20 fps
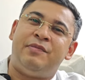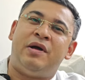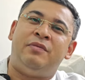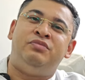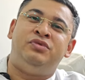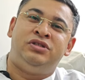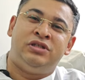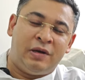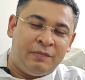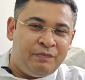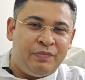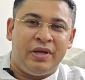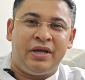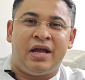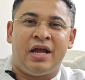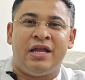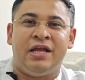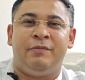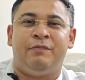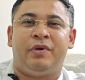टाइम आप जब भी
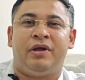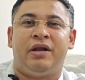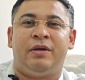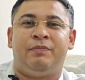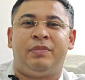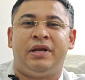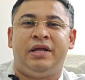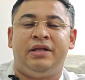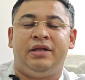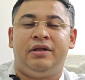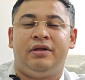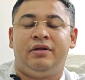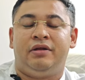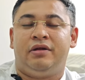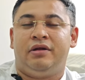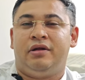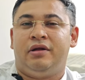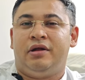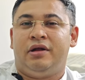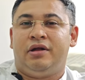कहीं पर अपनी
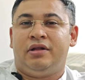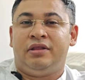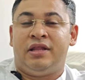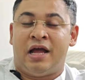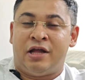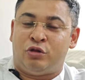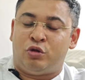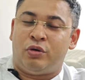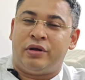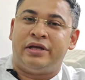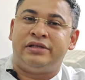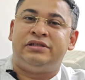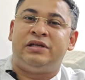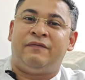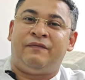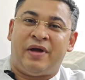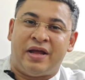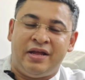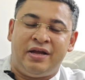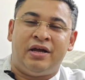दांतों की
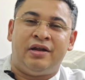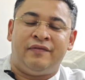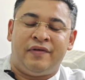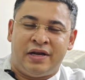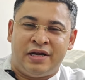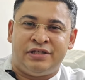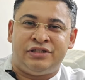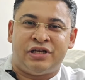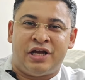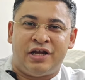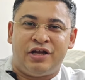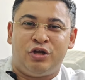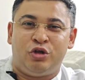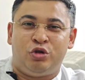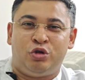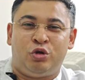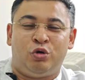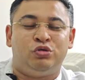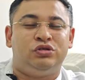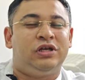सफाई करवाने जाए
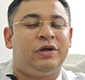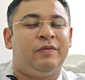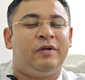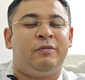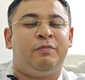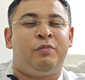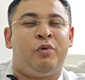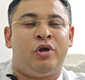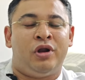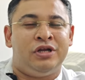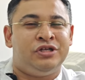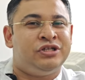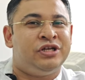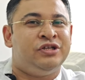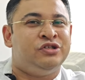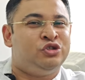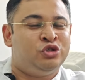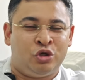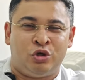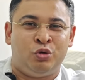तो उसके बाद
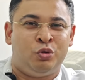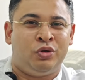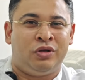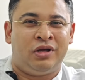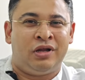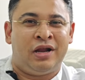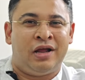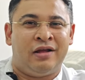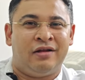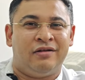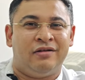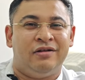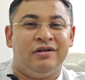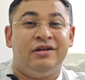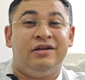पॉलिशिंग ज़रूर कराए